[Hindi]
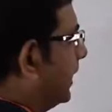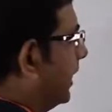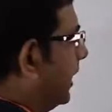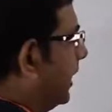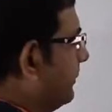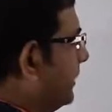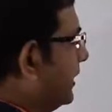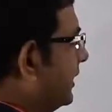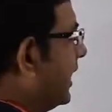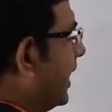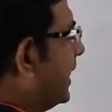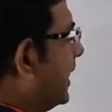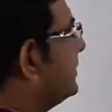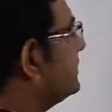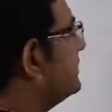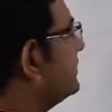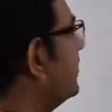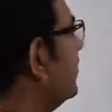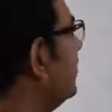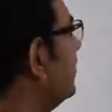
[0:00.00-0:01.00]
अब एक
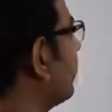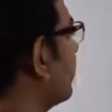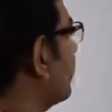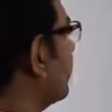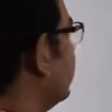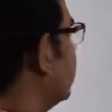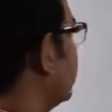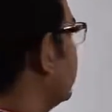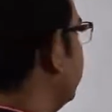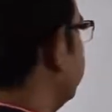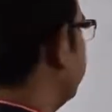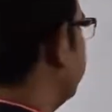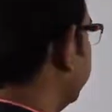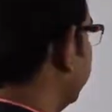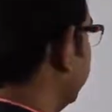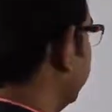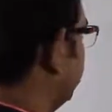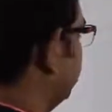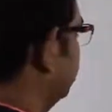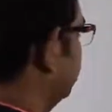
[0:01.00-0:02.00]
एडिशनल इंफॉर्मेशन भी मैं दे
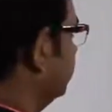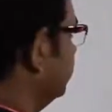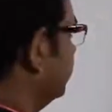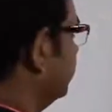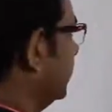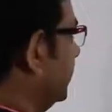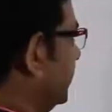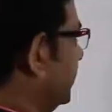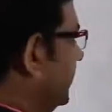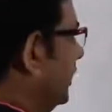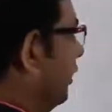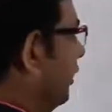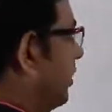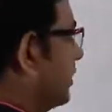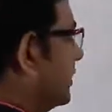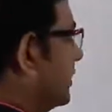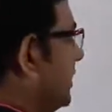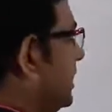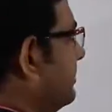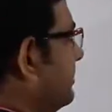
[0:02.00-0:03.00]
दूं ये
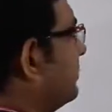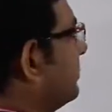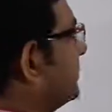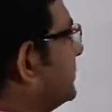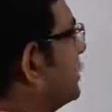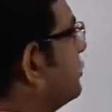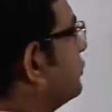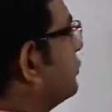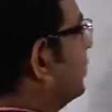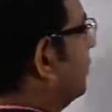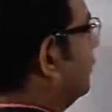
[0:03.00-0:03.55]
ऑलरेडी मैं बता चुका